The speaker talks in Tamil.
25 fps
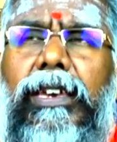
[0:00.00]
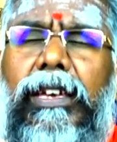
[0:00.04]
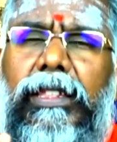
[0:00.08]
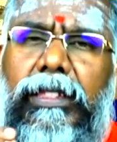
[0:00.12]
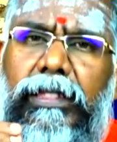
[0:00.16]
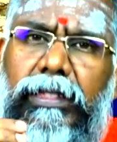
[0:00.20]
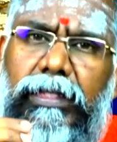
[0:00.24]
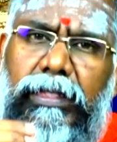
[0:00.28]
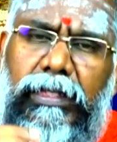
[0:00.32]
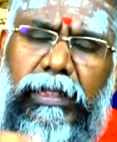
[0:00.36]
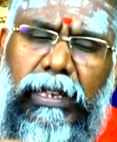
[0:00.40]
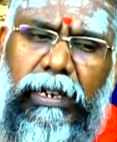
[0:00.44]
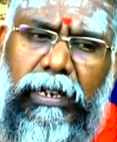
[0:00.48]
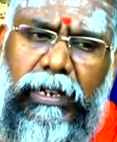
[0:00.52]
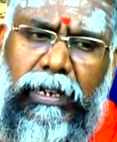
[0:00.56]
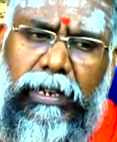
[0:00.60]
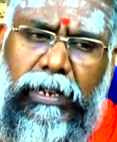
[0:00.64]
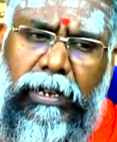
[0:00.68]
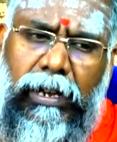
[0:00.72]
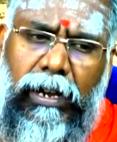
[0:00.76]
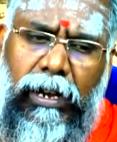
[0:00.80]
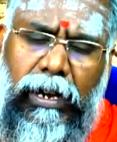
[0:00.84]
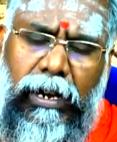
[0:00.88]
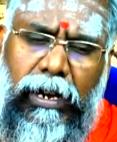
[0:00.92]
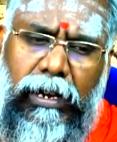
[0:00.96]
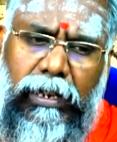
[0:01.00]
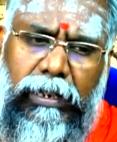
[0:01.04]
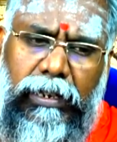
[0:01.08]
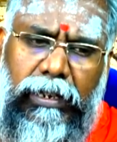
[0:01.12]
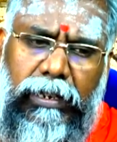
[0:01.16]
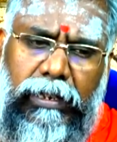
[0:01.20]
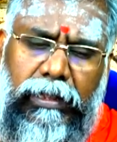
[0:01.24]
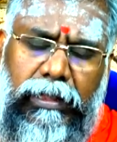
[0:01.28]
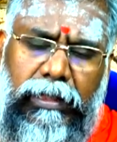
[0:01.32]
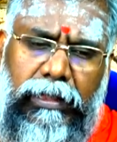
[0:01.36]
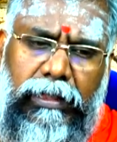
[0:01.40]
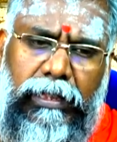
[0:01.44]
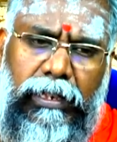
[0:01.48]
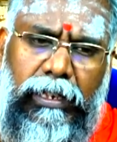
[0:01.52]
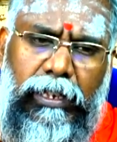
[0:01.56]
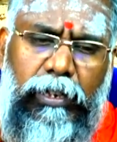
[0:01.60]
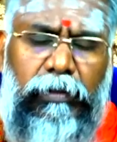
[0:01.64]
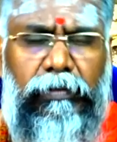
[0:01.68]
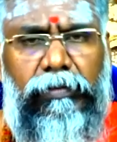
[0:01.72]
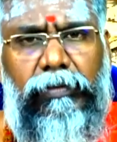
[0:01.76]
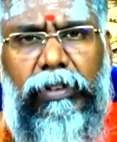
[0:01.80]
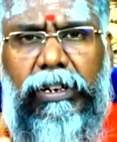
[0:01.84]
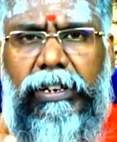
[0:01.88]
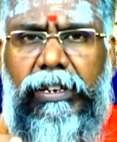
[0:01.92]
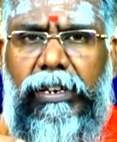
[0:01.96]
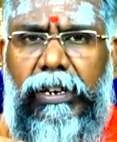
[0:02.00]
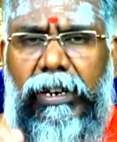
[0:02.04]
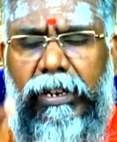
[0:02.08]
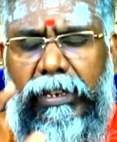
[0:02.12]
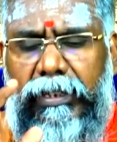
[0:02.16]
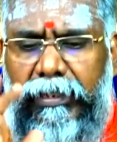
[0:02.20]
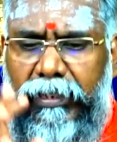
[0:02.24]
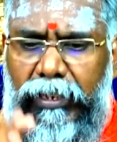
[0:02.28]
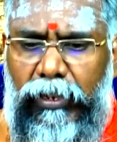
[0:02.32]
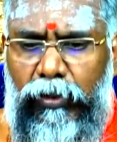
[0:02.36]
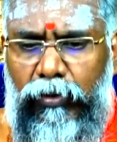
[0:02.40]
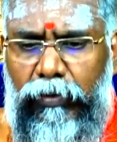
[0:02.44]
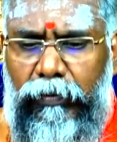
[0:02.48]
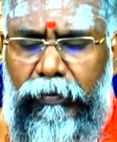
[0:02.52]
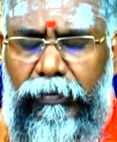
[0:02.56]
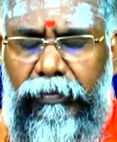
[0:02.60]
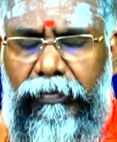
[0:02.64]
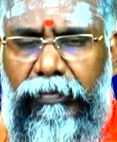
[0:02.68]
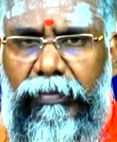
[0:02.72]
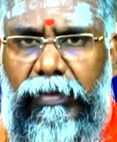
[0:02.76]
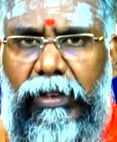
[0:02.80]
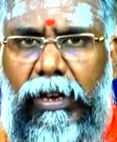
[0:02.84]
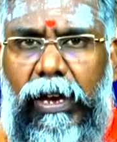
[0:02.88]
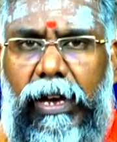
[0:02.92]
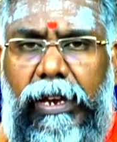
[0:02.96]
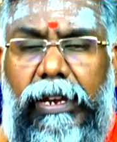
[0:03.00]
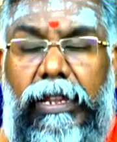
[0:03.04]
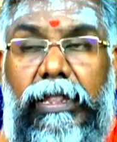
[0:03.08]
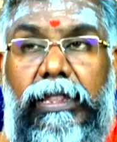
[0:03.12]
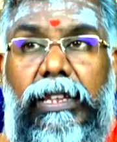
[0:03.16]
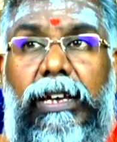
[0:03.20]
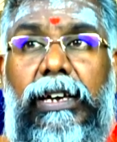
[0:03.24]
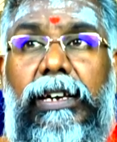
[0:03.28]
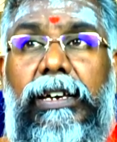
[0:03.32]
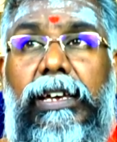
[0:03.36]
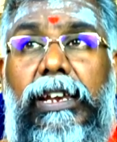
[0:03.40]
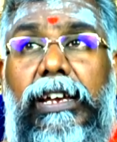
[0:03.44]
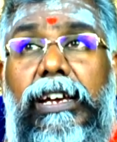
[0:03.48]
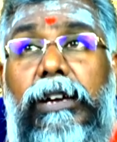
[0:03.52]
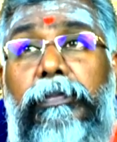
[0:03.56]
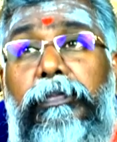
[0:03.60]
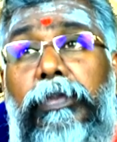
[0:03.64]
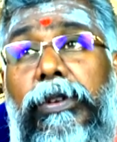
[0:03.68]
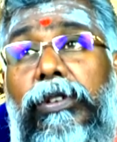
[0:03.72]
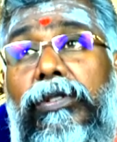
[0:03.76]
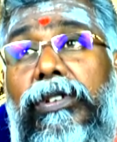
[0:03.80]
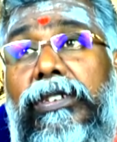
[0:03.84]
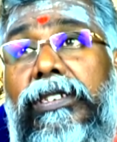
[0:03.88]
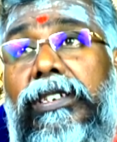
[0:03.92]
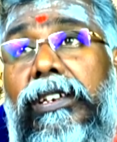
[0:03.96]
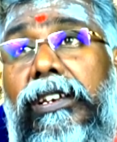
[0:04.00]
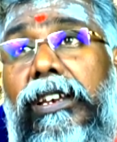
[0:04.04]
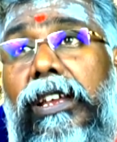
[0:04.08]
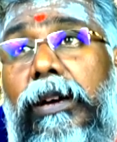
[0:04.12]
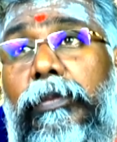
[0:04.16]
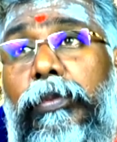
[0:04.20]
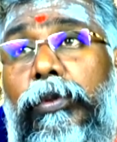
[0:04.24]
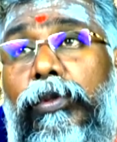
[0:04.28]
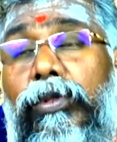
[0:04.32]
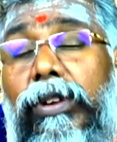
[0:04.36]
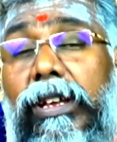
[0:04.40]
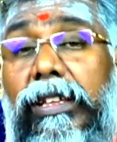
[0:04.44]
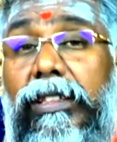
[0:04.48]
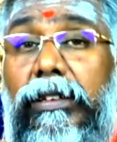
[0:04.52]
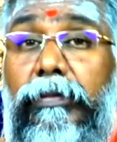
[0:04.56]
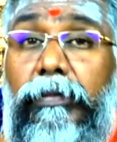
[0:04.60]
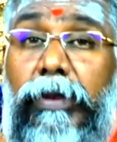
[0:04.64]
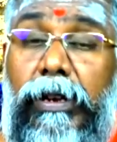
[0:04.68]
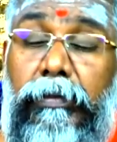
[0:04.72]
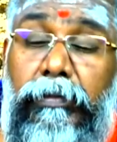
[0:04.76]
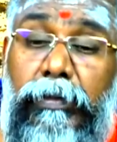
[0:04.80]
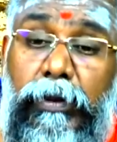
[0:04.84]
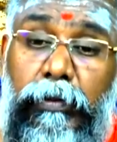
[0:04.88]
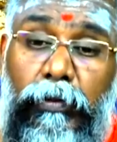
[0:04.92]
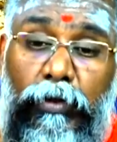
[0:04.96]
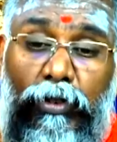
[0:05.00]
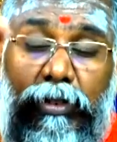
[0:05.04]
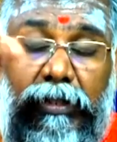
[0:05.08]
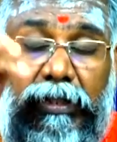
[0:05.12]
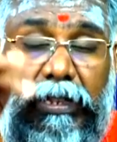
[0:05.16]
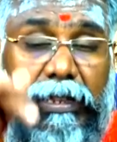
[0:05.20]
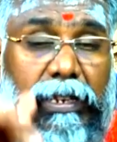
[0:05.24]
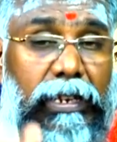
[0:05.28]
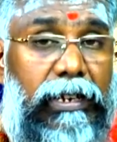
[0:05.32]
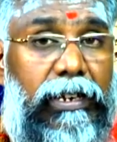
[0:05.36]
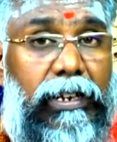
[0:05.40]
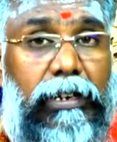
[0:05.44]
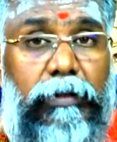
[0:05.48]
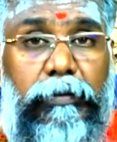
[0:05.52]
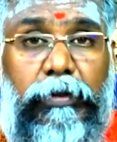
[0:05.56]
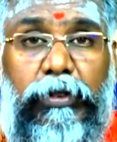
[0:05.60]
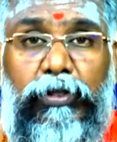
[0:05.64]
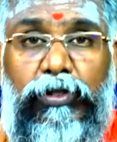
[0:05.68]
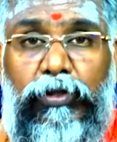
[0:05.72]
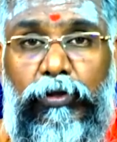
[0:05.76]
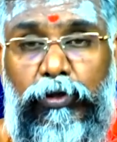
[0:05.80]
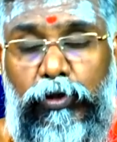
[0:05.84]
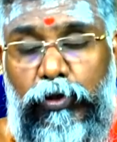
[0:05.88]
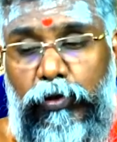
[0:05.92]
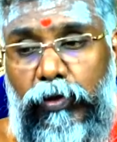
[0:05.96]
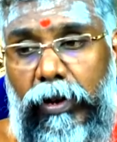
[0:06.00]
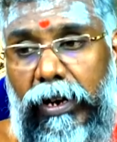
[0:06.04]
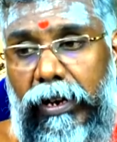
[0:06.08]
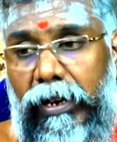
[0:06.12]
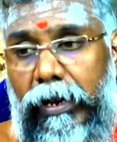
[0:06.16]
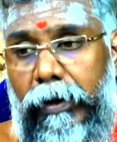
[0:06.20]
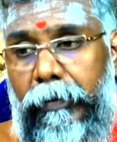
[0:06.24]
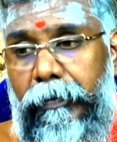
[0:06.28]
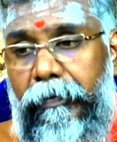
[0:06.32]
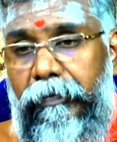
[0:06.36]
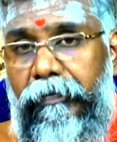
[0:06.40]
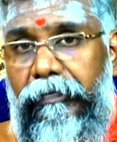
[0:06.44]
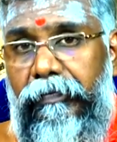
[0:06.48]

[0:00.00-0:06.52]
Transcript: எந்த காரியத்தையும் வெற்றி அடைய செய்யும் அதனால தான் கிரகப்பிரவேசம் என்ன பண்ணுவோன்னா அந்த பிரம்ம முகூர்த்தத்தில் கிரகப்பிரவேசம் வச்சுருவாங்க